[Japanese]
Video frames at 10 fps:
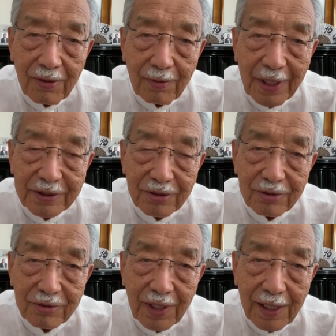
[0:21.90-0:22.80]
まあいろい
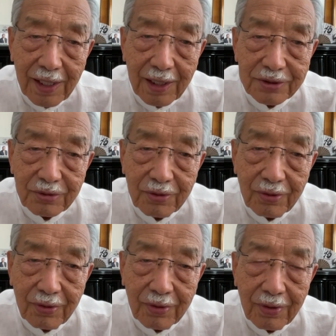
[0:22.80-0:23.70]
ろな情
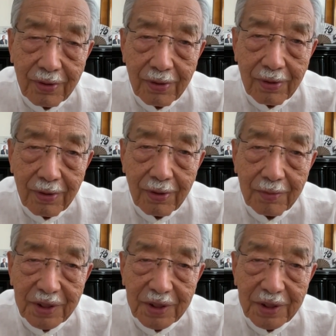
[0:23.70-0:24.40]
報を